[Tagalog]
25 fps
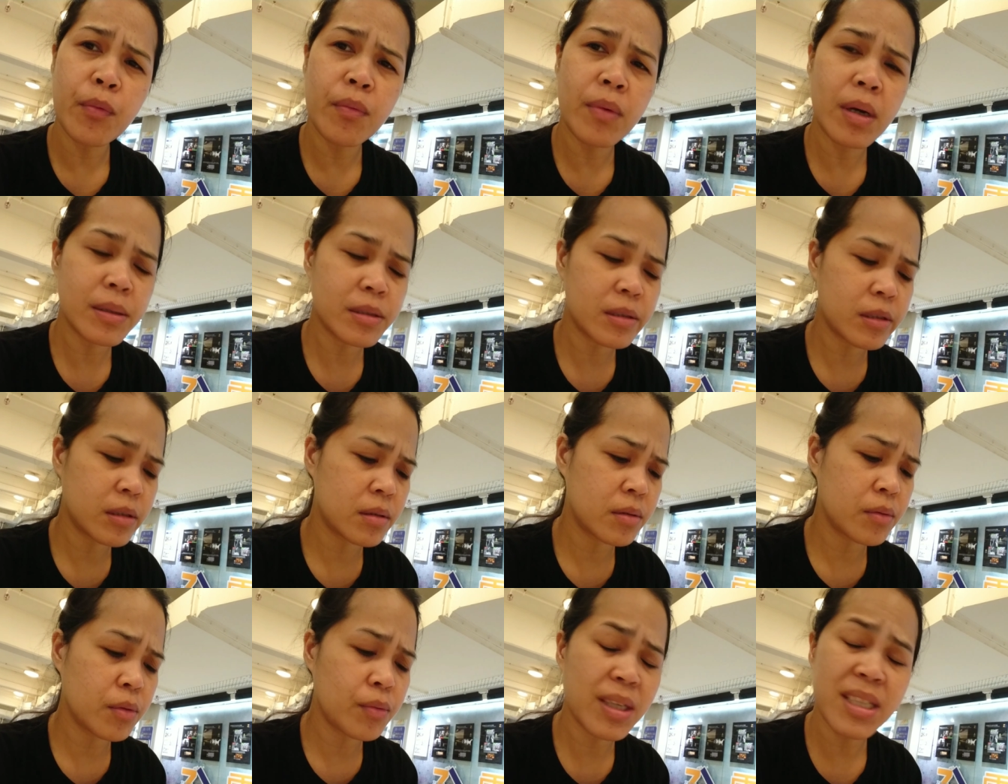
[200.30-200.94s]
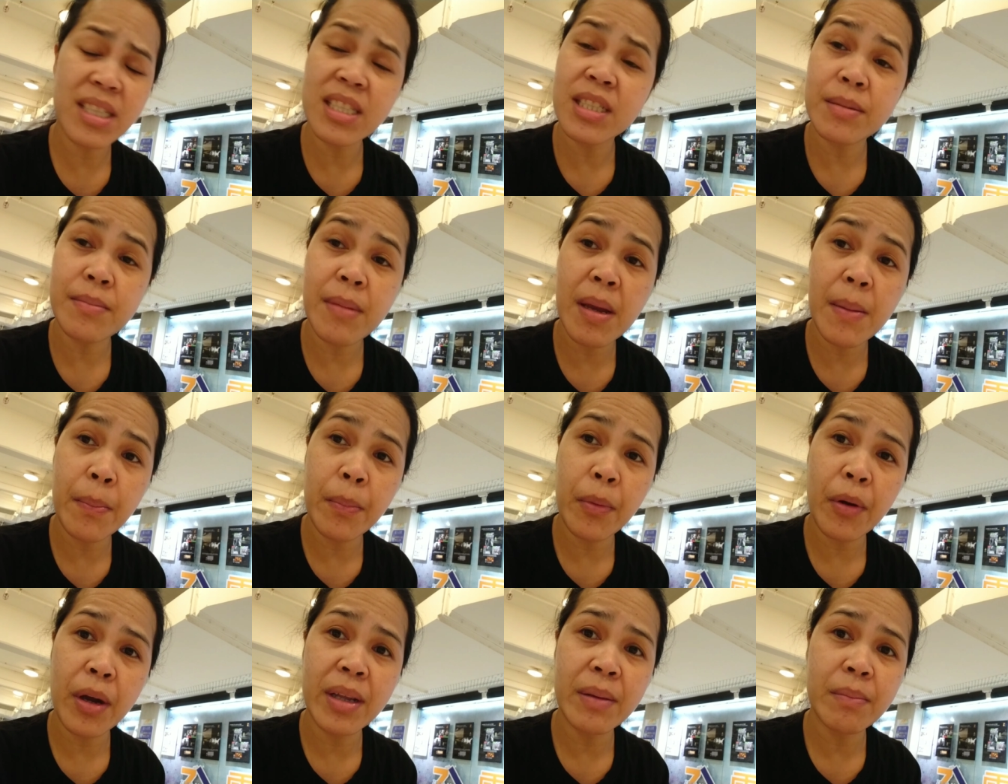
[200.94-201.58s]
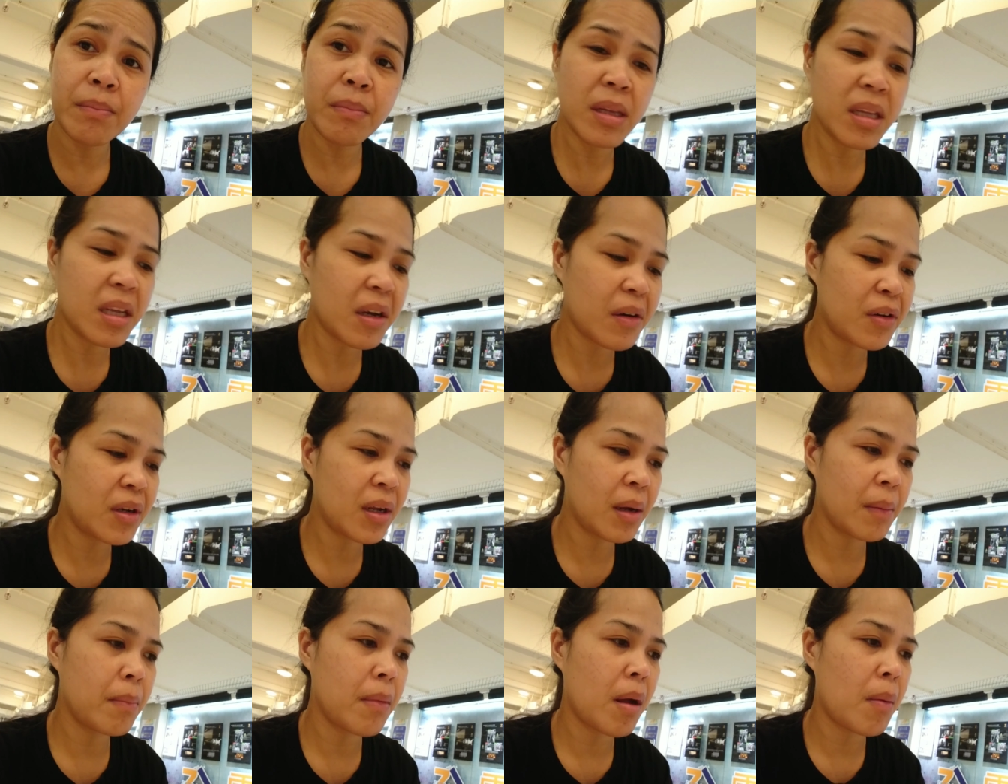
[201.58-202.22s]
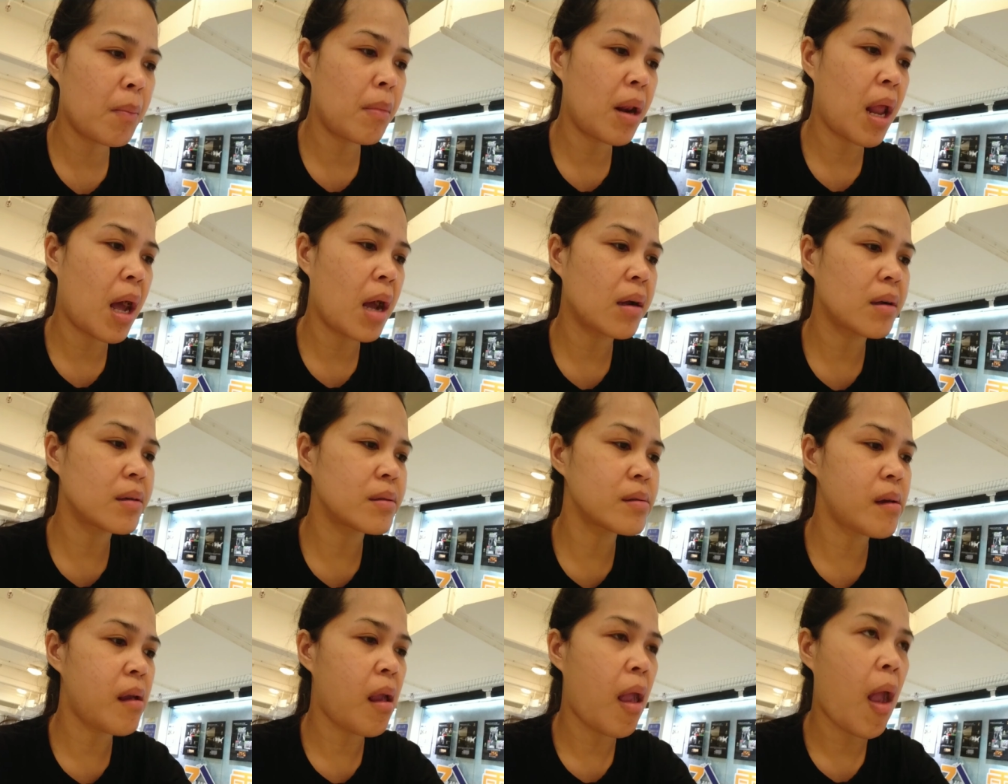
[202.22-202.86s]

what, what is my point? Ba't ako nagbablank?